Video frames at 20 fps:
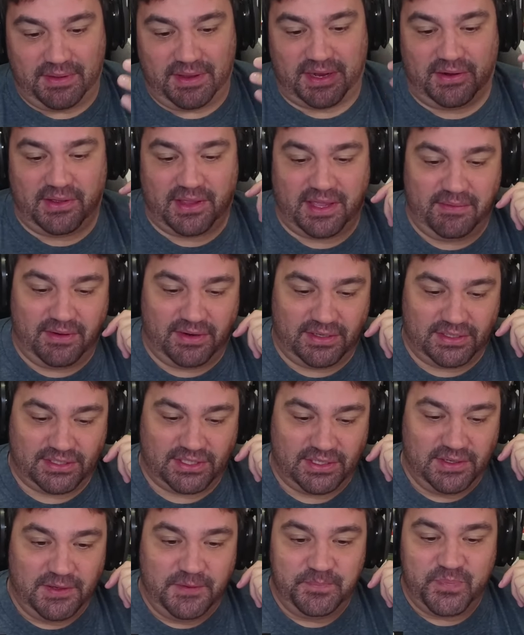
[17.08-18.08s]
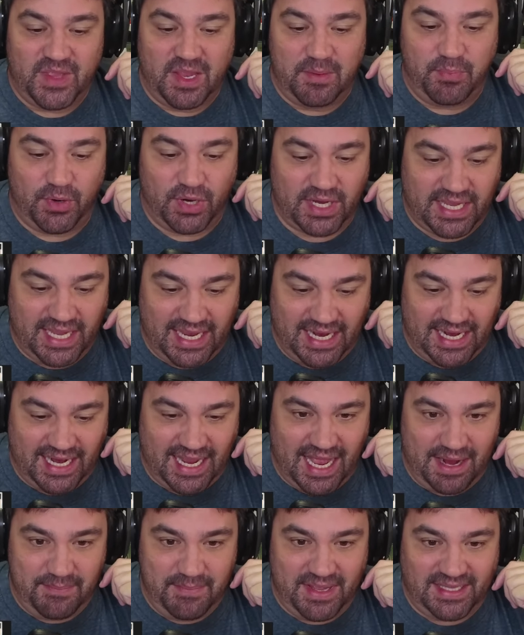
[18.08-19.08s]
verlo, Gabrons, porque
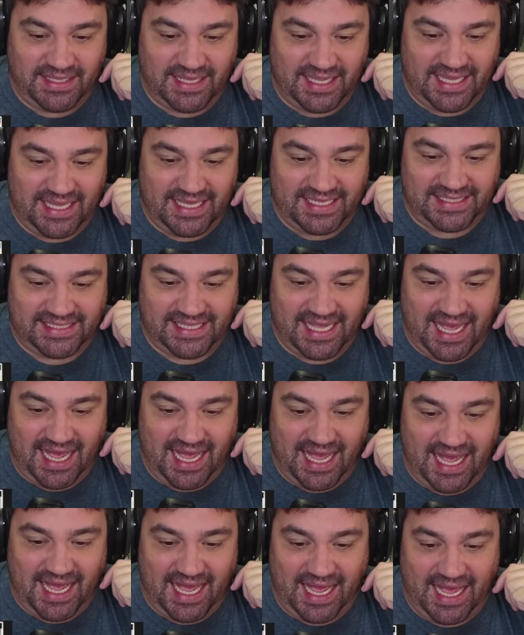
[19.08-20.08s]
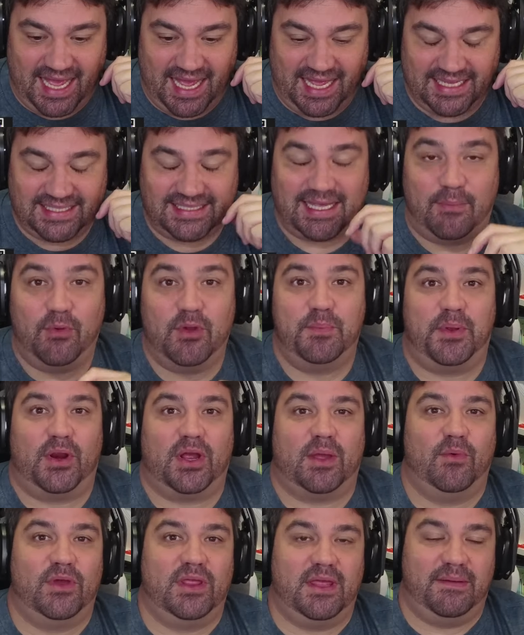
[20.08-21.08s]
realmente está, está muy pero
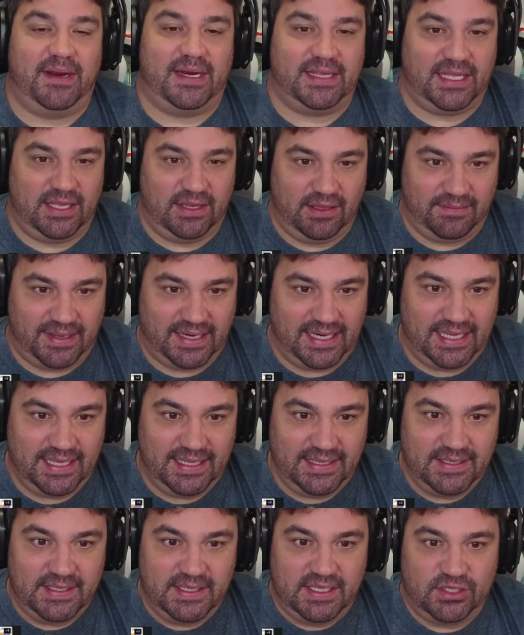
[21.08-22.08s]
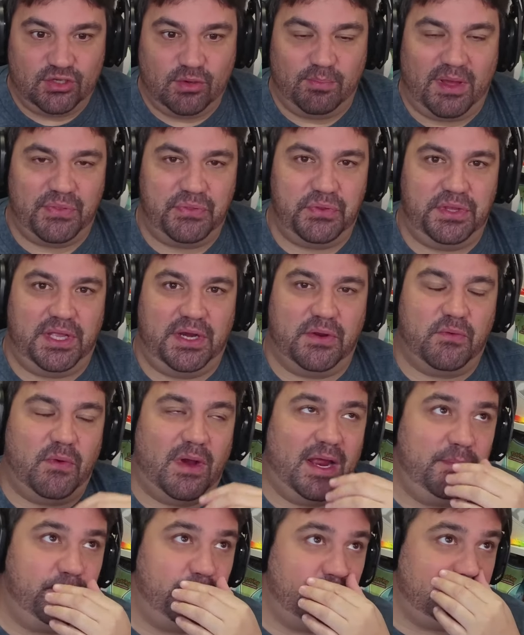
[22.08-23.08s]
que muy divertido, ¿vale? Es un mazo en el
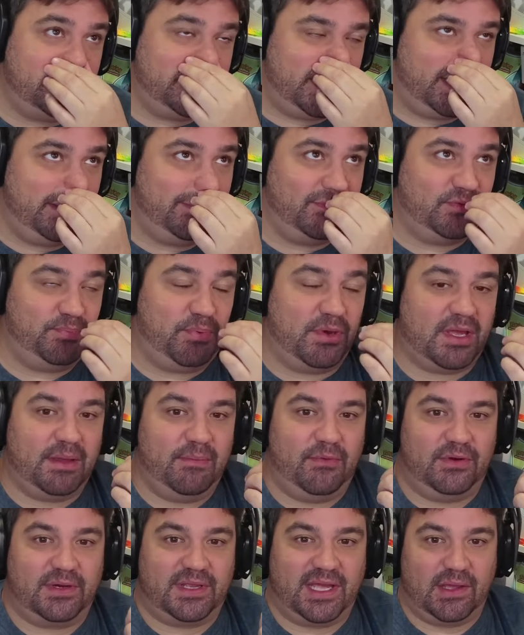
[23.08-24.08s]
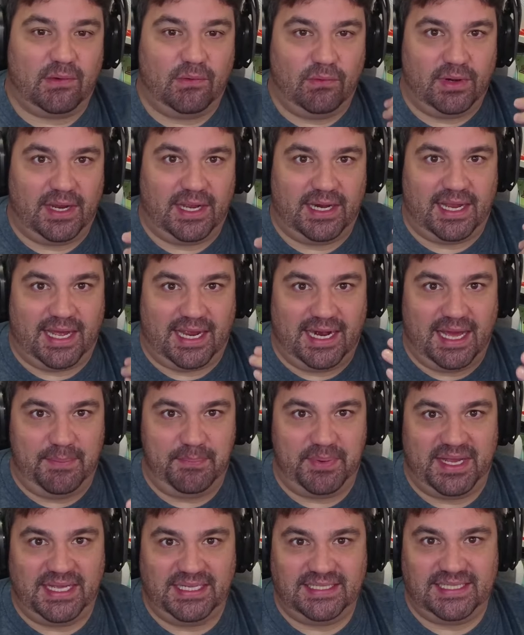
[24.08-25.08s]
cual pues tenemos Pokémon que curan a
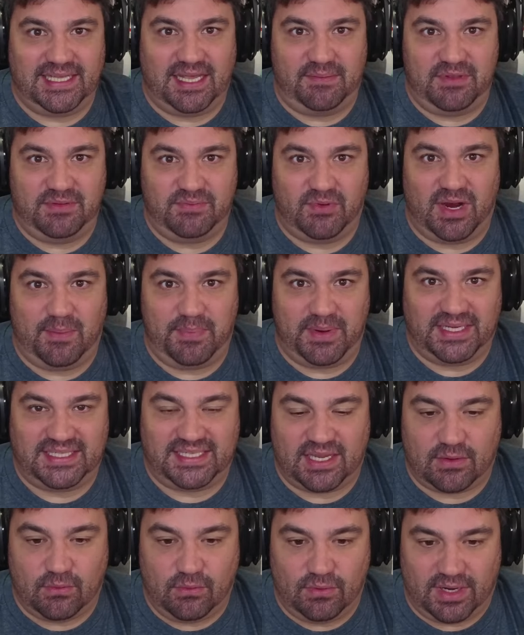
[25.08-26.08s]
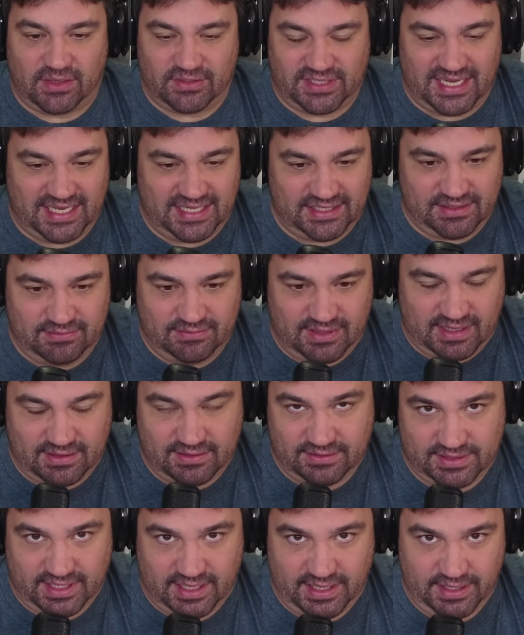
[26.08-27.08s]
Lapras y el mismo Lapras se cura, o sea, es una
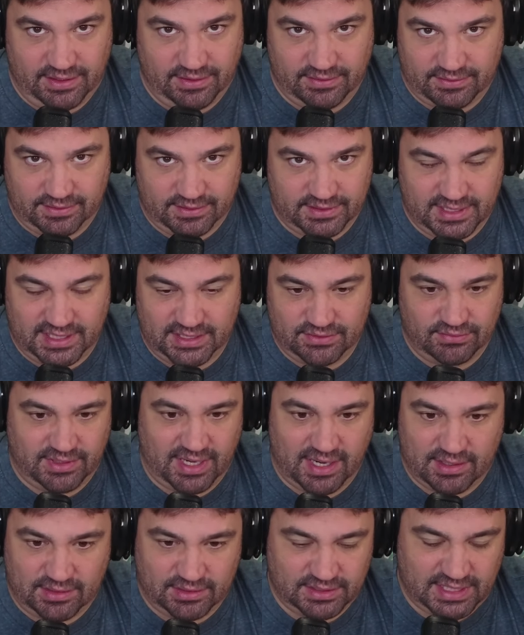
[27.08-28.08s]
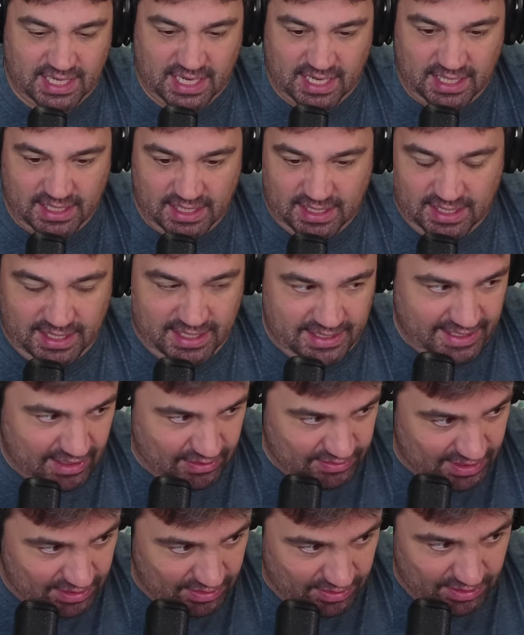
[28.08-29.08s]
cosa de locos, es una cosa, ya
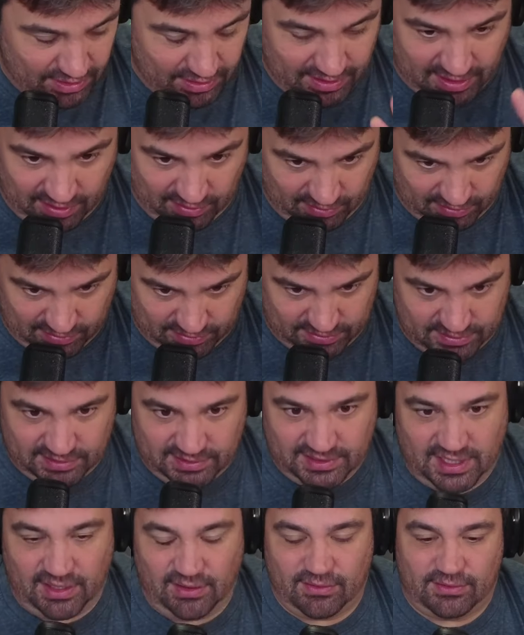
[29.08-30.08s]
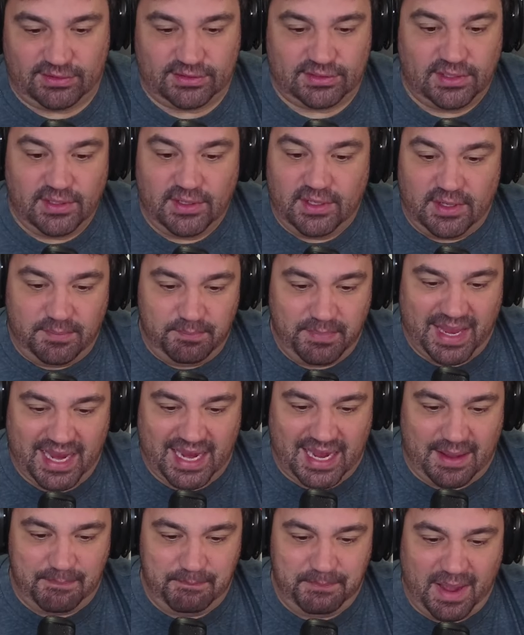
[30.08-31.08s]
os digo yo, de locos, de locos.
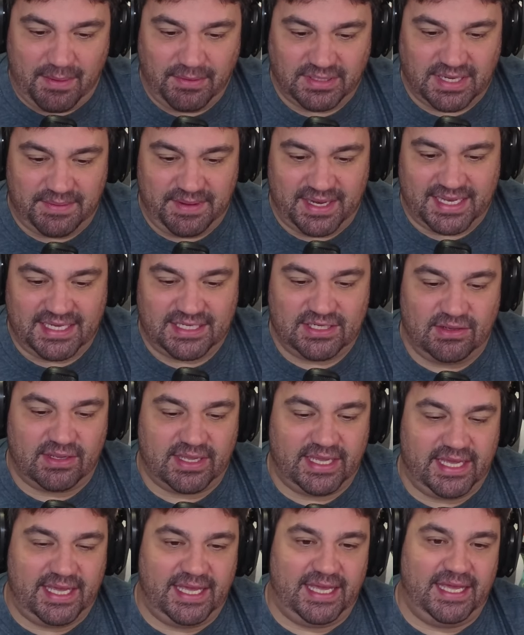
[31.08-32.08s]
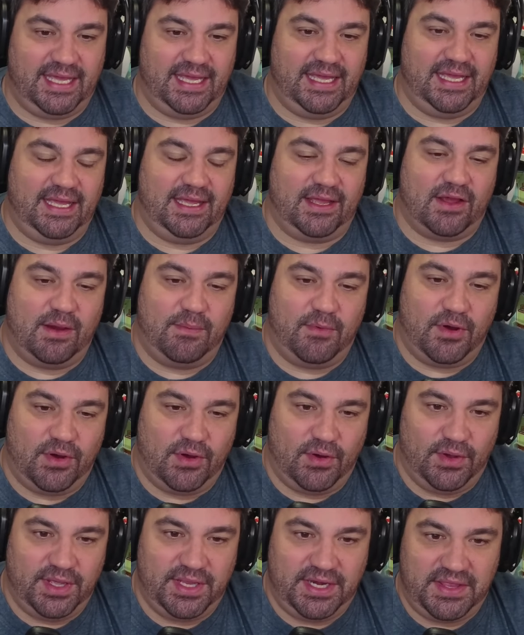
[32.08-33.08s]
Venga, vamos a ver qué es lo que,
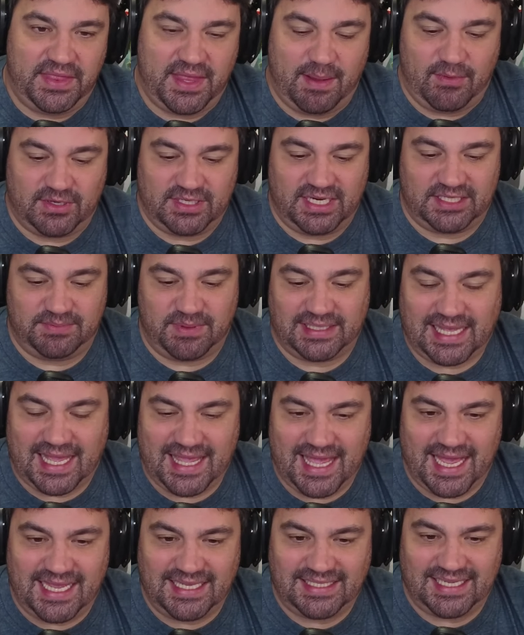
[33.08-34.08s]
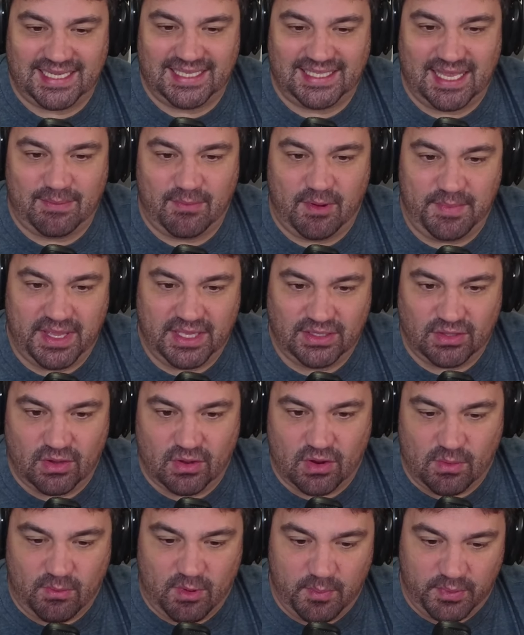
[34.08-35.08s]
cómo iniciamos las batallas. De momento,
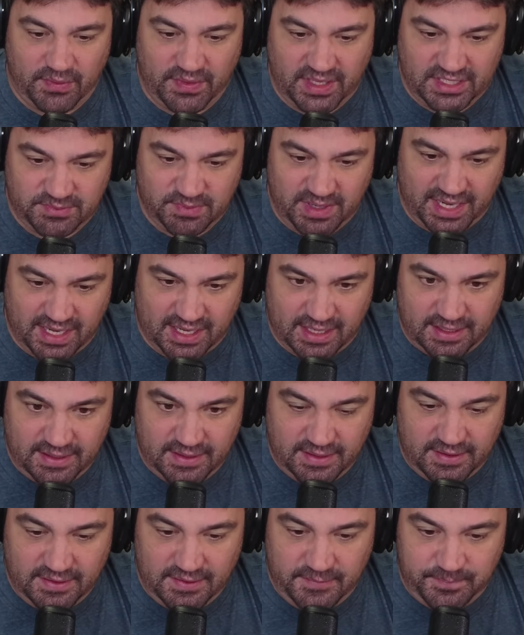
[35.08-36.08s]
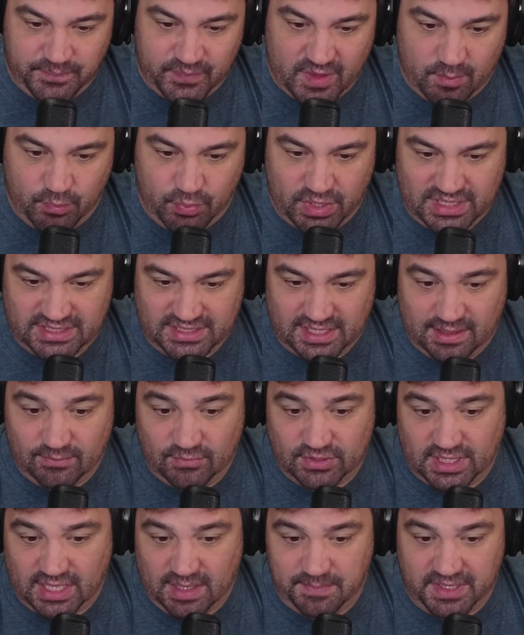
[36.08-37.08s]
como podéis ver,
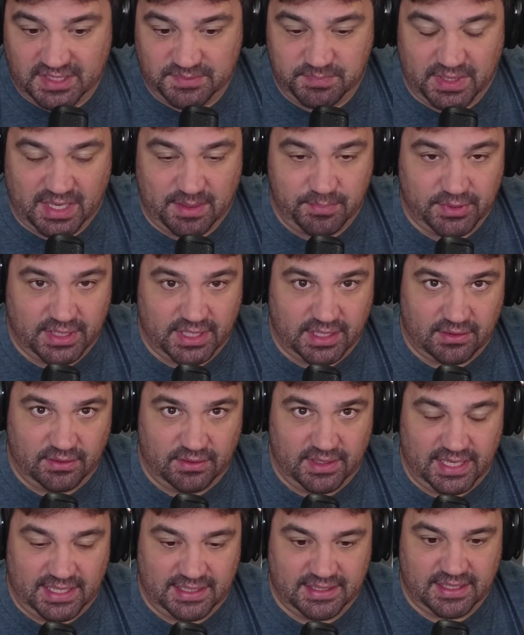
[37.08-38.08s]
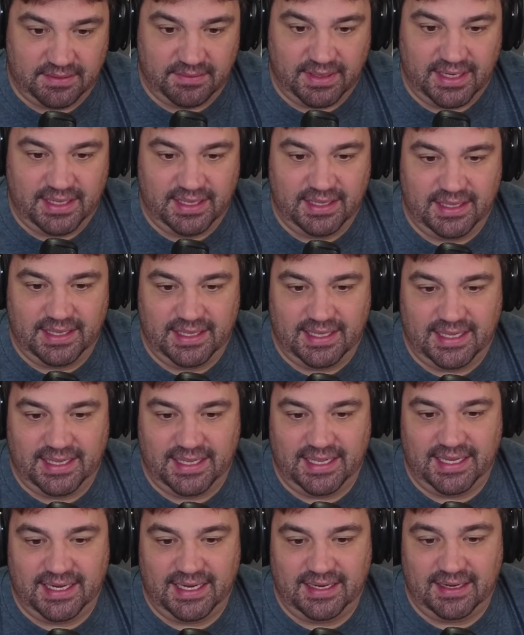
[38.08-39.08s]
tenemos a Lapras para ponerlo delante, ¿vale?
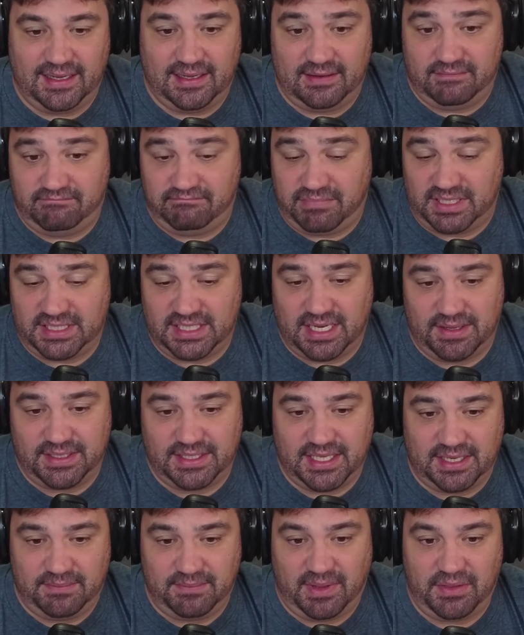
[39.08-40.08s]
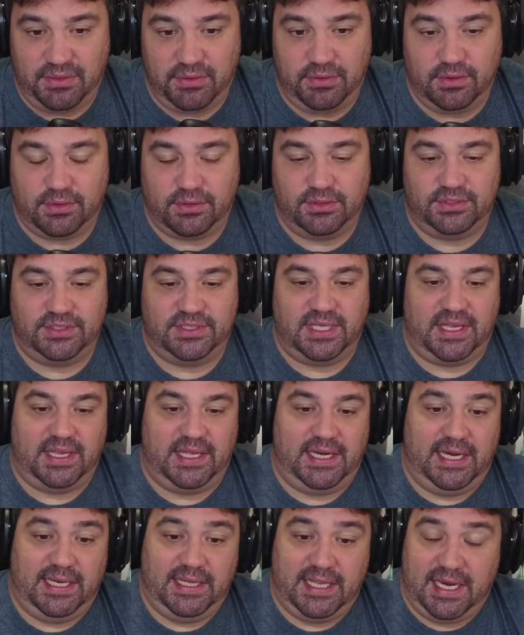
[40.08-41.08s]
Eh, básicamente el mazo consta
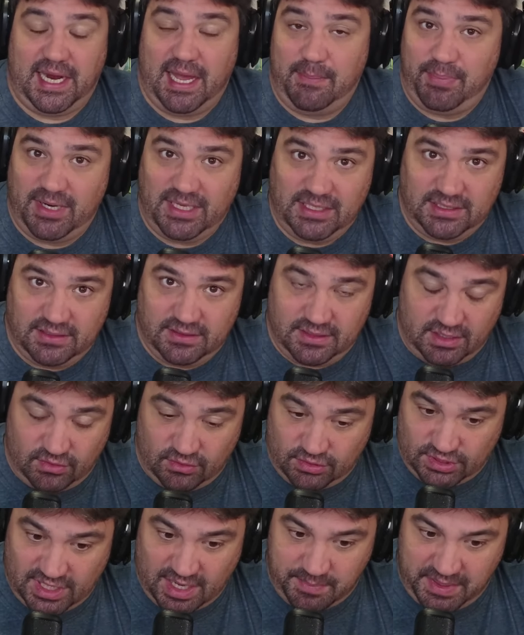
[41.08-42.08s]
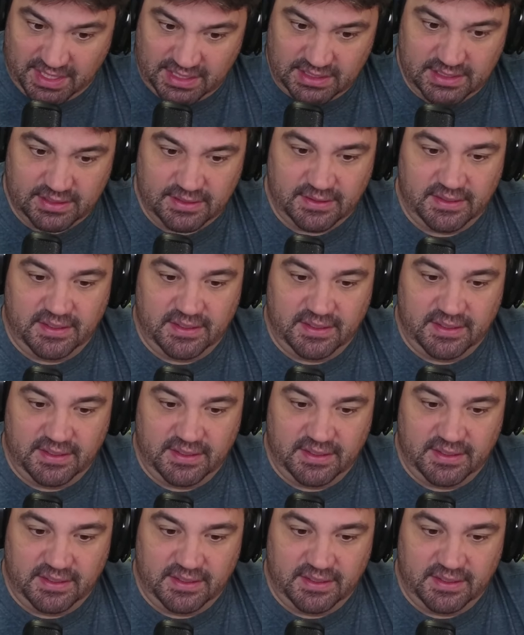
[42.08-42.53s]
de, Lapras, de dos Lapras,